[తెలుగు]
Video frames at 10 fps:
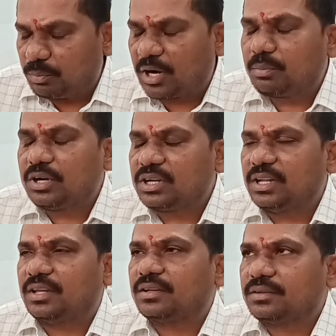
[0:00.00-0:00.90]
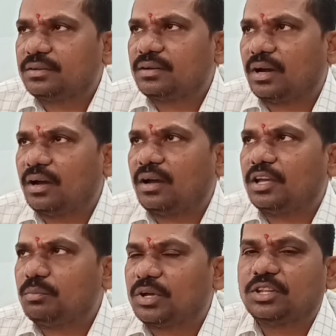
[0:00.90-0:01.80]
డిపార్ట్మెంట్ని
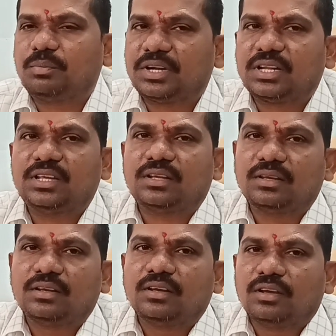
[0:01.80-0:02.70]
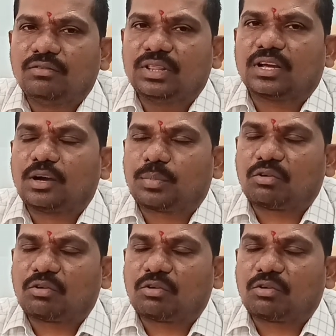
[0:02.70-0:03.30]
ఇబ్బంది పెట్టి విధంగా